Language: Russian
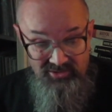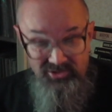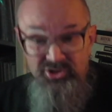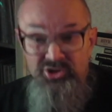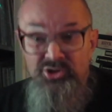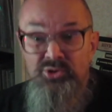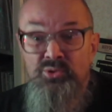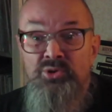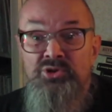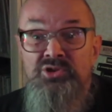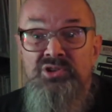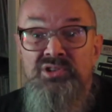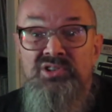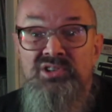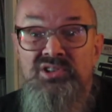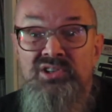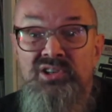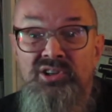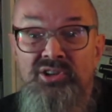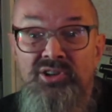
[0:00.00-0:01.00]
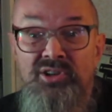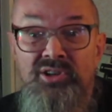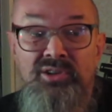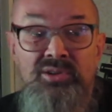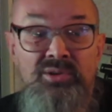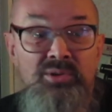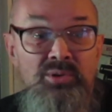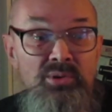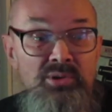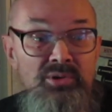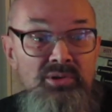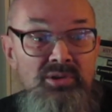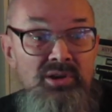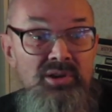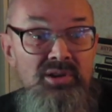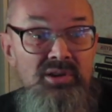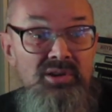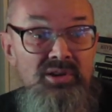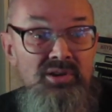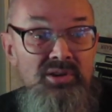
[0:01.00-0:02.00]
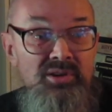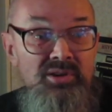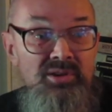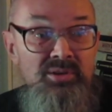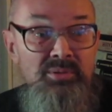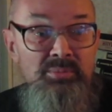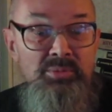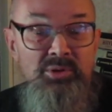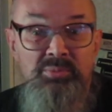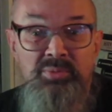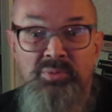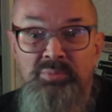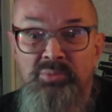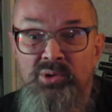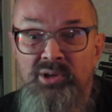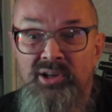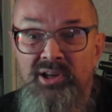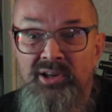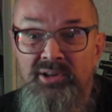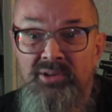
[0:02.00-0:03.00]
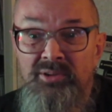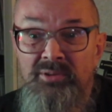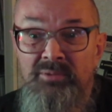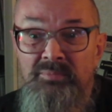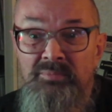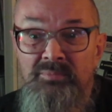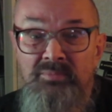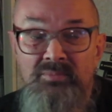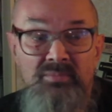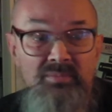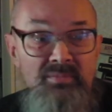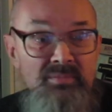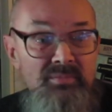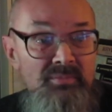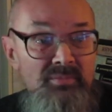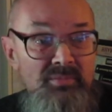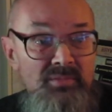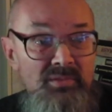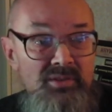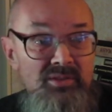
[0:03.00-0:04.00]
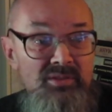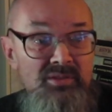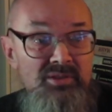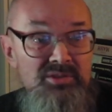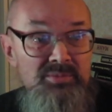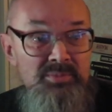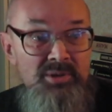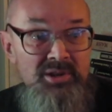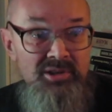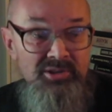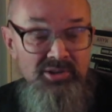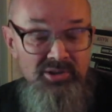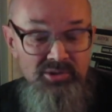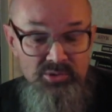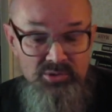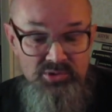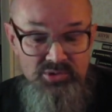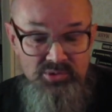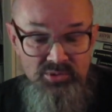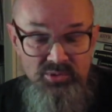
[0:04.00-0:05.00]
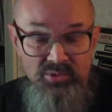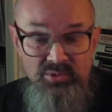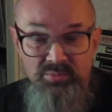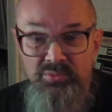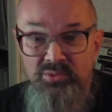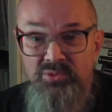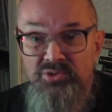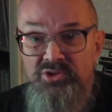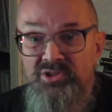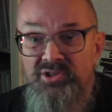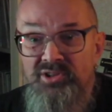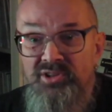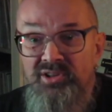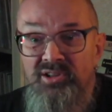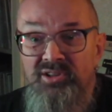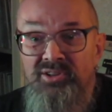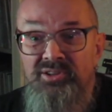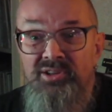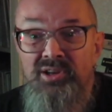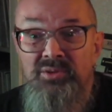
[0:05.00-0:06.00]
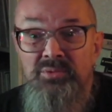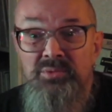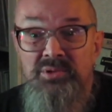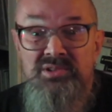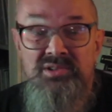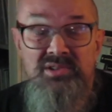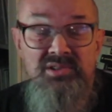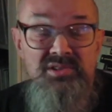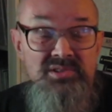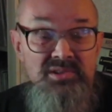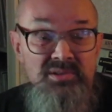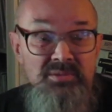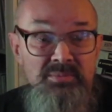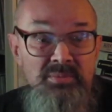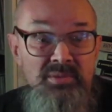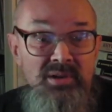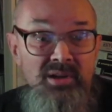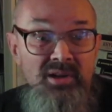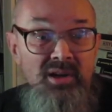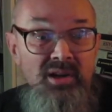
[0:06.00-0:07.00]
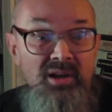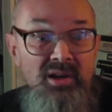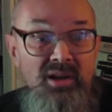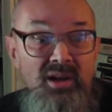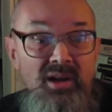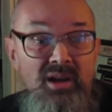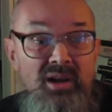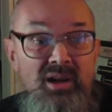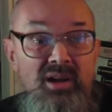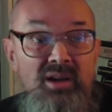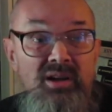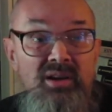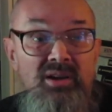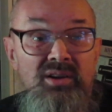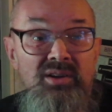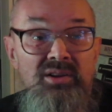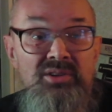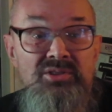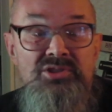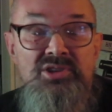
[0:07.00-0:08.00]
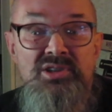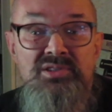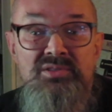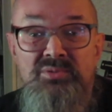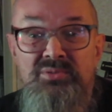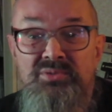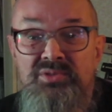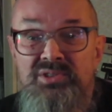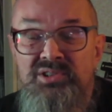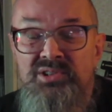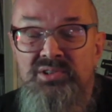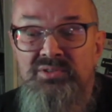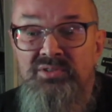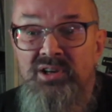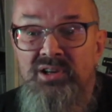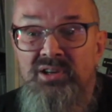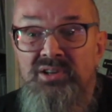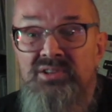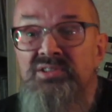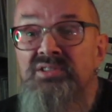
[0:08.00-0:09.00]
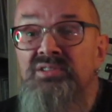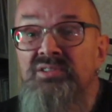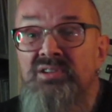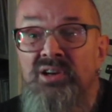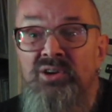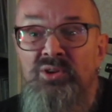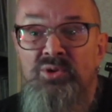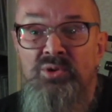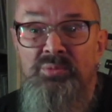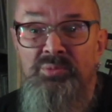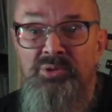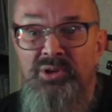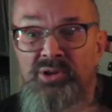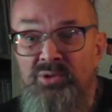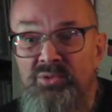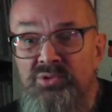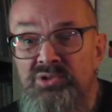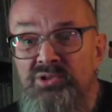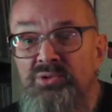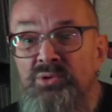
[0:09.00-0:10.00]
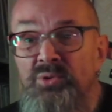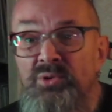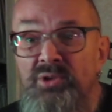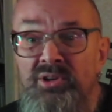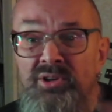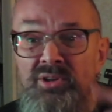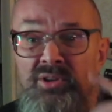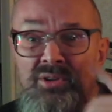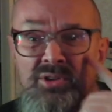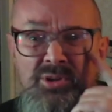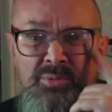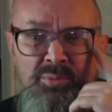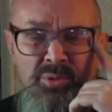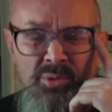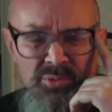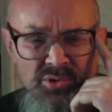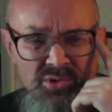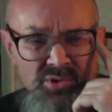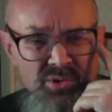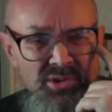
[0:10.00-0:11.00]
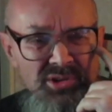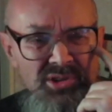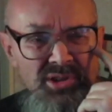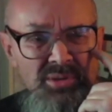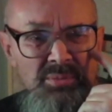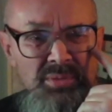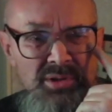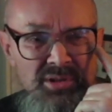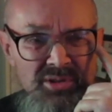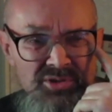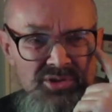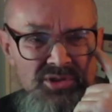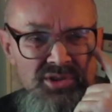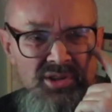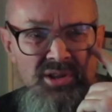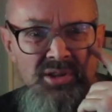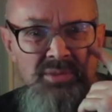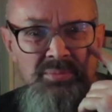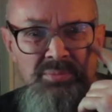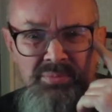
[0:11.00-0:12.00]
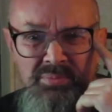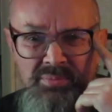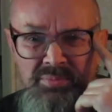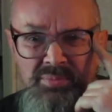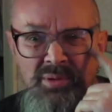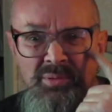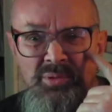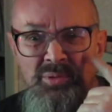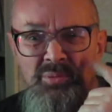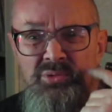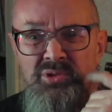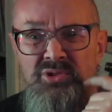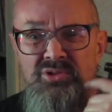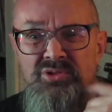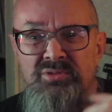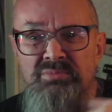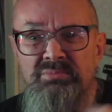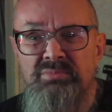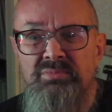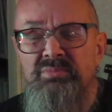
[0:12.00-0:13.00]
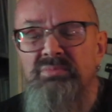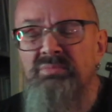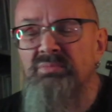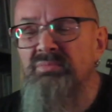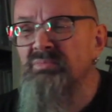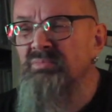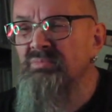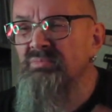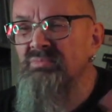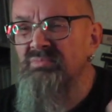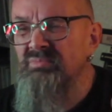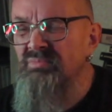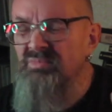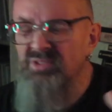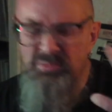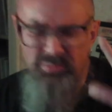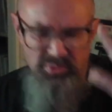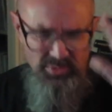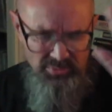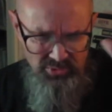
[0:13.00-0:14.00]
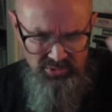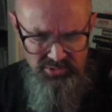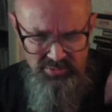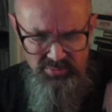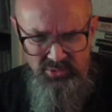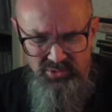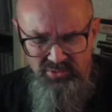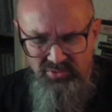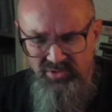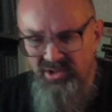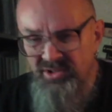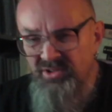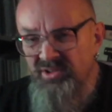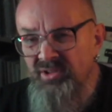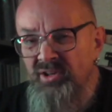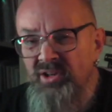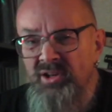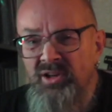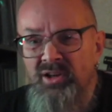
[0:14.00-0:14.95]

не очень сильно он э, был популярен, несмотря на то, что группа уже играла на Уинзорском э, джазовом фестивале с огромной аудиторией. Не помню, сколько там было человек, по-моему, тысяч... Не помню, не буду врать.